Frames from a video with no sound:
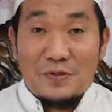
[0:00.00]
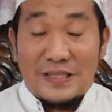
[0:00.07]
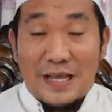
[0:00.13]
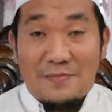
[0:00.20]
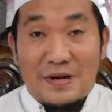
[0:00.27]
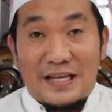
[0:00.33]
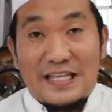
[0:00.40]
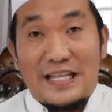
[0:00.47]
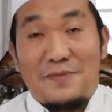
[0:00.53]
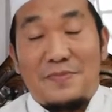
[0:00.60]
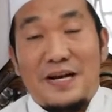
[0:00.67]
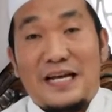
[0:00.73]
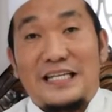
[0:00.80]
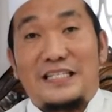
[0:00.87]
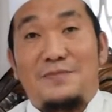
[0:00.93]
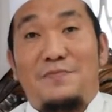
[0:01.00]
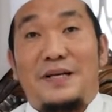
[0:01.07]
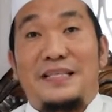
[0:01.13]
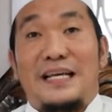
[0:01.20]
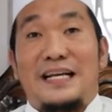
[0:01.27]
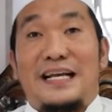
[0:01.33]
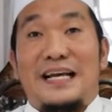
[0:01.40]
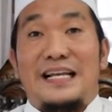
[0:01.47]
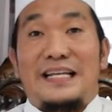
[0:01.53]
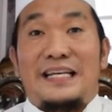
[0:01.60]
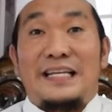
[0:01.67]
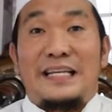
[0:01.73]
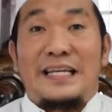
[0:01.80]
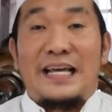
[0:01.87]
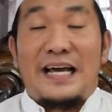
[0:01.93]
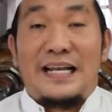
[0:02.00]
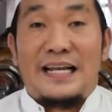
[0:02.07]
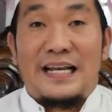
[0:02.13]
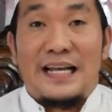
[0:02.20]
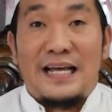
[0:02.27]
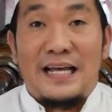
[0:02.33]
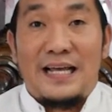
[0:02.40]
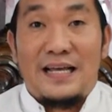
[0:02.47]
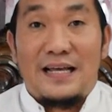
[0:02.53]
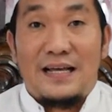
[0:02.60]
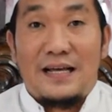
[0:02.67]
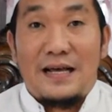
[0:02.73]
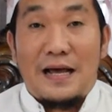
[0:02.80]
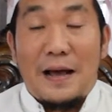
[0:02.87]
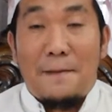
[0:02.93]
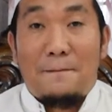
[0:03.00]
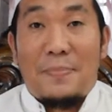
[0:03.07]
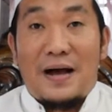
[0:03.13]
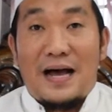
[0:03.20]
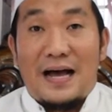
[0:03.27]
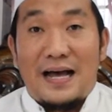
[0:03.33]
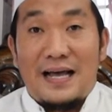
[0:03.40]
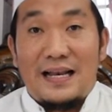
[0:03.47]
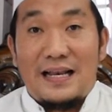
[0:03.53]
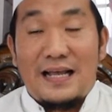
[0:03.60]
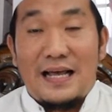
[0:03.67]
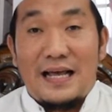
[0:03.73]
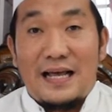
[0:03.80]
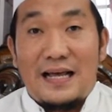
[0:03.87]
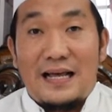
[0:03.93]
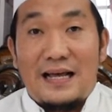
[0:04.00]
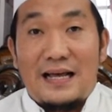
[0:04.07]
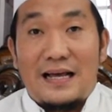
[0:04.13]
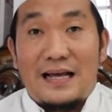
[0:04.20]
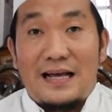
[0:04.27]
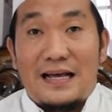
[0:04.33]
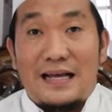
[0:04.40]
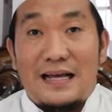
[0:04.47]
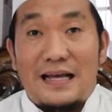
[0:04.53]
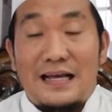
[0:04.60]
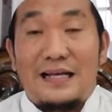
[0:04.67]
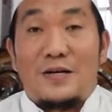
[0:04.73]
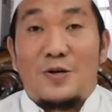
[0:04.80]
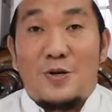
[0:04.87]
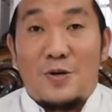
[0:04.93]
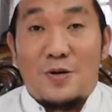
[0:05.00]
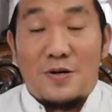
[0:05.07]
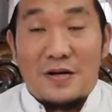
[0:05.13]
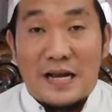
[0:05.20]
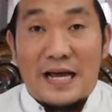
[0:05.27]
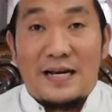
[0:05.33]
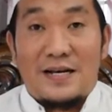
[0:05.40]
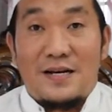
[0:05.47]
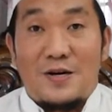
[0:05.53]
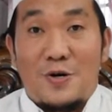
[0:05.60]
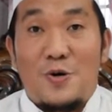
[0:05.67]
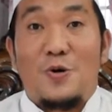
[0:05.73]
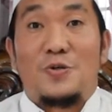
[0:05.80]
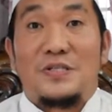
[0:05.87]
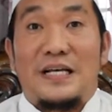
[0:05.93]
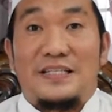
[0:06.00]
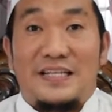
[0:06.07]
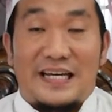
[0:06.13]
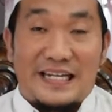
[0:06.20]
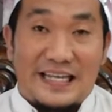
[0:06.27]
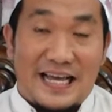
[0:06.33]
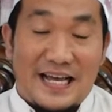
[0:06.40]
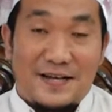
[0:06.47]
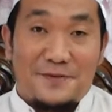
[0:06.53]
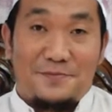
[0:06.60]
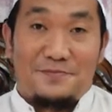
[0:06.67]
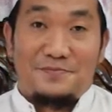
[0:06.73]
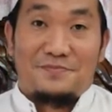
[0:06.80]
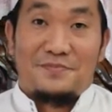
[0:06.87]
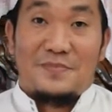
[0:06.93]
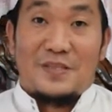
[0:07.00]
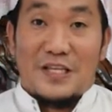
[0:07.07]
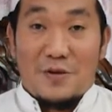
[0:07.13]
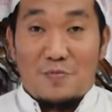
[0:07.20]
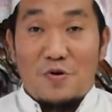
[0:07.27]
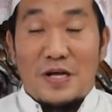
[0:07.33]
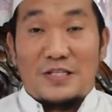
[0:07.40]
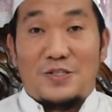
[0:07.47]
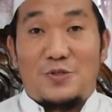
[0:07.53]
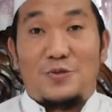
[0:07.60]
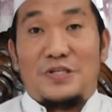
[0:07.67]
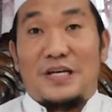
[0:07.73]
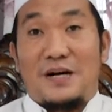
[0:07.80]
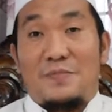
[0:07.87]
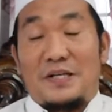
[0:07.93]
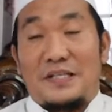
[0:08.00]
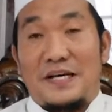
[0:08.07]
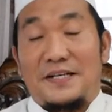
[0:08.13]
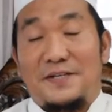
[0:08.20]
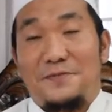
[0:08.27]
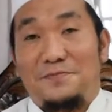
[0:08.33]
tema kita pada kesempatan kali ini adalah pahala dan dosa jariah di bulan suci Ramadan.